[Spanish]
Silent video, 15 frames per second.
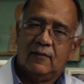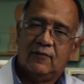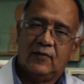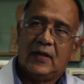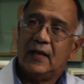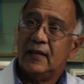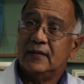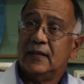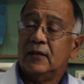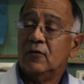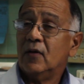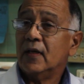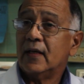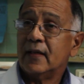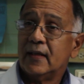
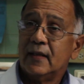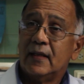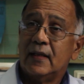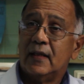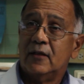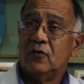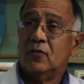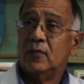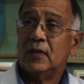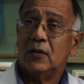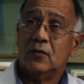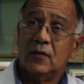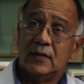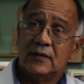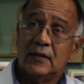Finalizando la carrera en el año
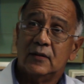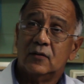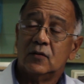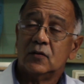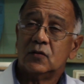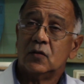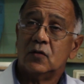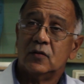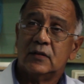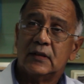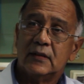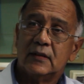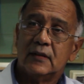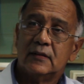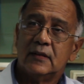
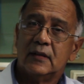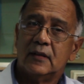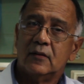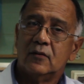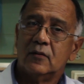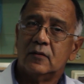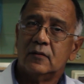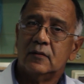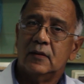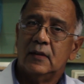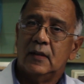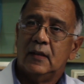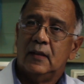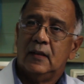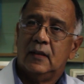1985,
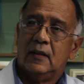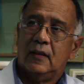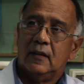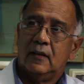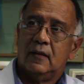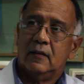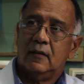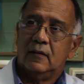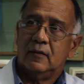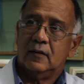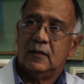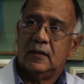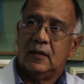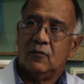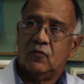eh,
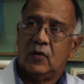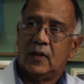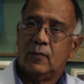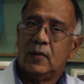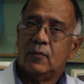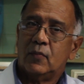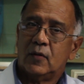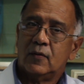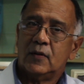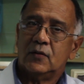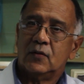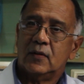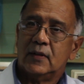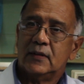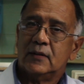quien fuera mi
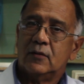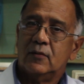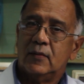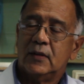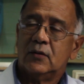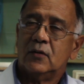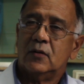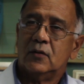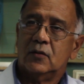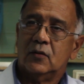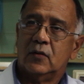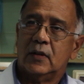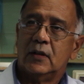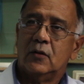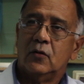profesor en ese momento, el
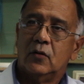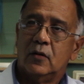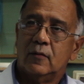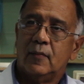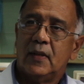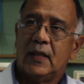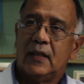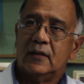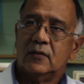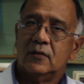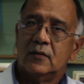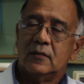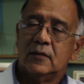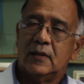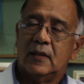doctor Eliodoro
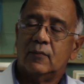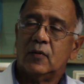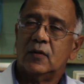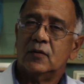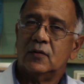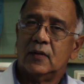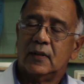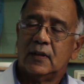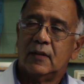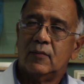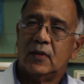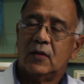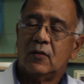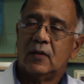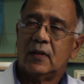Palacio, era profesor de química